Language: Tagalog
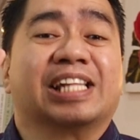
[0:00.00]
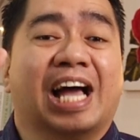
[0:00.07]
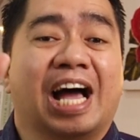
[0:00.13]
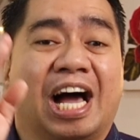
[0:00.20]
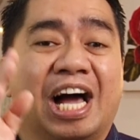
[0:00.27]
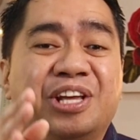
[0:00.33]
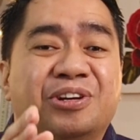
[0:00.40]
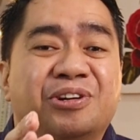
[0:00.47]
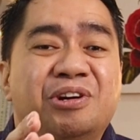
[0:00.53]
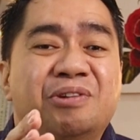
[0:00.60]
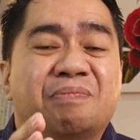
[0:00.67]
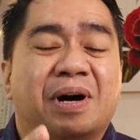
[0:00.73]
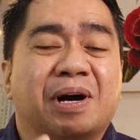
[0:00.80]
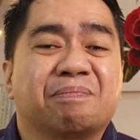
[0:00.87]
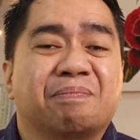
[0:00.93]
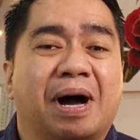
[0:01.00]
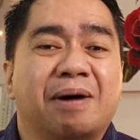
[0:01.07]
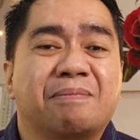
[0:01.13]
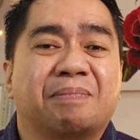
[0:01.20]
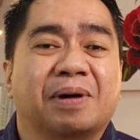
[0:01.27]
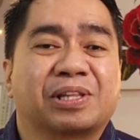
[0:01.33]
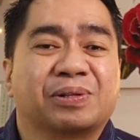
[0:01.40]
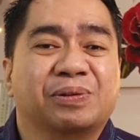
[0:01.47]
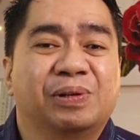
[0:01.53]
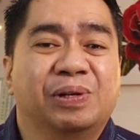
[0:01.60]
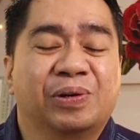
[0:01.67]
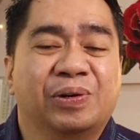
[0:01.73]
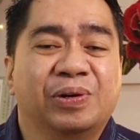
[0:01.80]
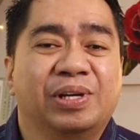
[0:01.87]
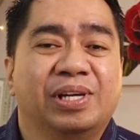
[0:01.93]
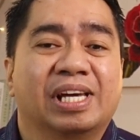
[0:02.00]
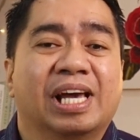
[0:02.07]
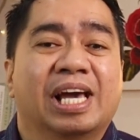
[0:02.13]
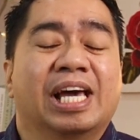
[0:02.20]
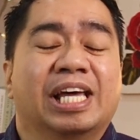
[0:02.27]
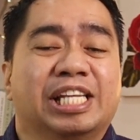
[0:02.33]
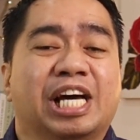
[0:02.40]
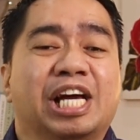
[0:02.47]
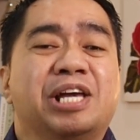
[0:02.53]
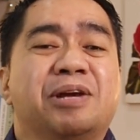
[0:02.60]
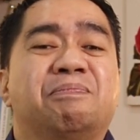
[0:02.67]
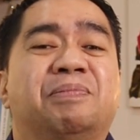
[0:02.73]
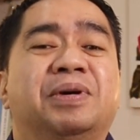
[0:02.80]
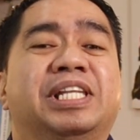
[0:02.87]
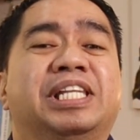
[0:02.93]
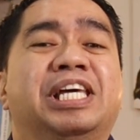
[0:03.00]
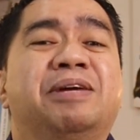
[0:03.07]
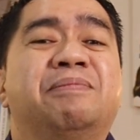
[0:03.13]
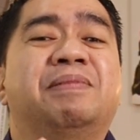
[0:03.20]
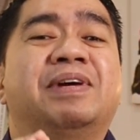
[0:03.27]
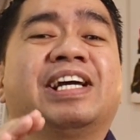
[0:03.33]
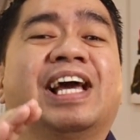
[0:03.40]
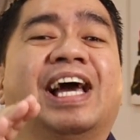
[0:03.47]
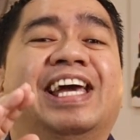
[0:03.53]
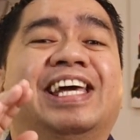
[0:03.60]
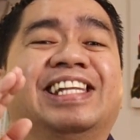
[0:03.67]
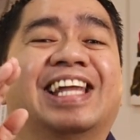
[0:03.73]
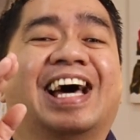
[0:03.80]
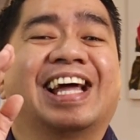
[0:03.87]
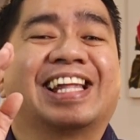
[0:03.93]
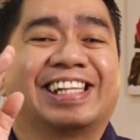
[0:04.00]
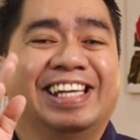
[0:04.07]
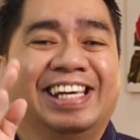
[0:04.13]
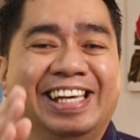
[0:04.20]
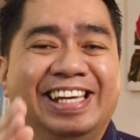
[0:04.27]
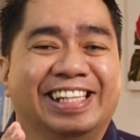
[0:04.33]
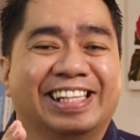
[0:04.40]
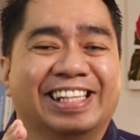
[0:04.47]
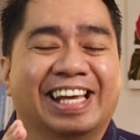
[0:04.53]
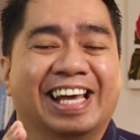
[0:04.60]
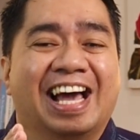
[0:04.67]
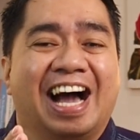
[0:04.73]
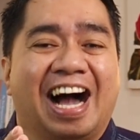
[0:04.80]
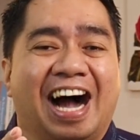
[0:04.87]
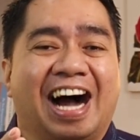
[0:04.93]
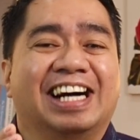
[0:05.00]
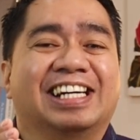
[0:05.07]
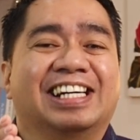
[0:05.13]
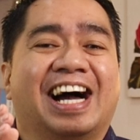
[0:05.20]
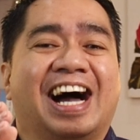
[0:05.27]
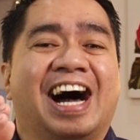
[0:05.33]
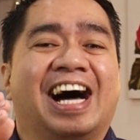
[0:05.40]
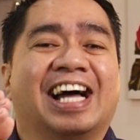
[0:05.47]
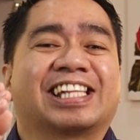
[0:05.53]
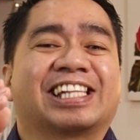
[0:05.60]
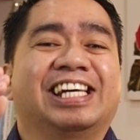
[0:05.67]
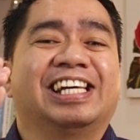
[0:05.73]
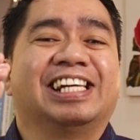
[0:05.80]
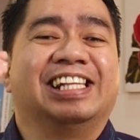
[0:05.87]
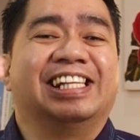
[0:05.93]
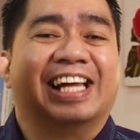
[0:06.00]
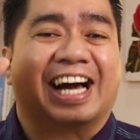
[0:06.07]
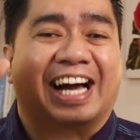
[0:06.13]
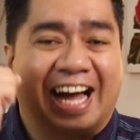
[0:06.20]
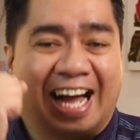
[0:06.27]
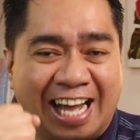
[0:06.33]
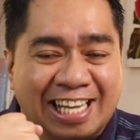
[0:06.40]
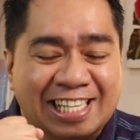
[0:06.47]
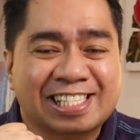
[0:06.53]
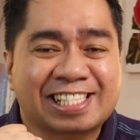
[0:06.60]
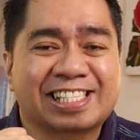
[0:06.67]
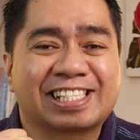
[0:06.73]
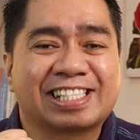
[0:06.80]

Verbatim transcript: Tayo'y magpapatuloy na ibinibigay natin ang ating lakas,